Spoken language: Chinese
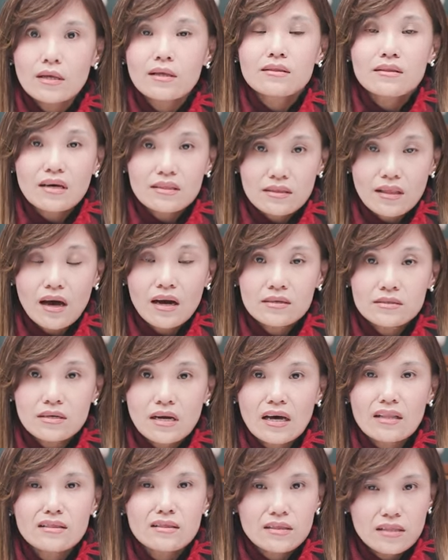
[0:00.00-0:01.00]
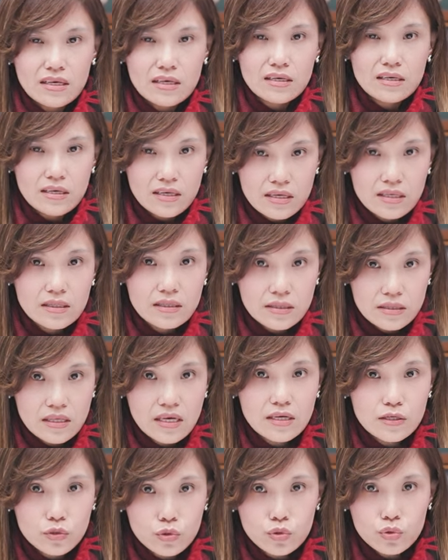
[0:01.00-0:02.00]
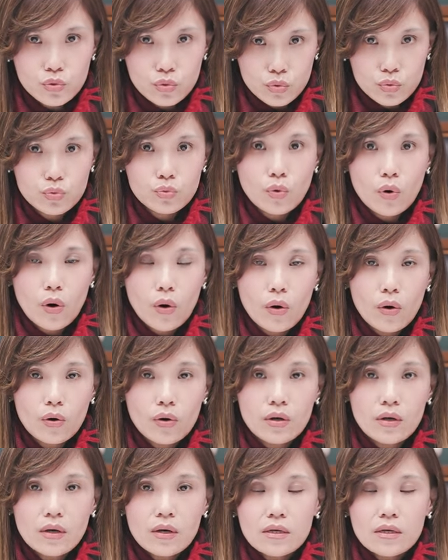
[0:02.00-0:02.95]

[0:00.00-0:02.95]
那当然你一定输哦。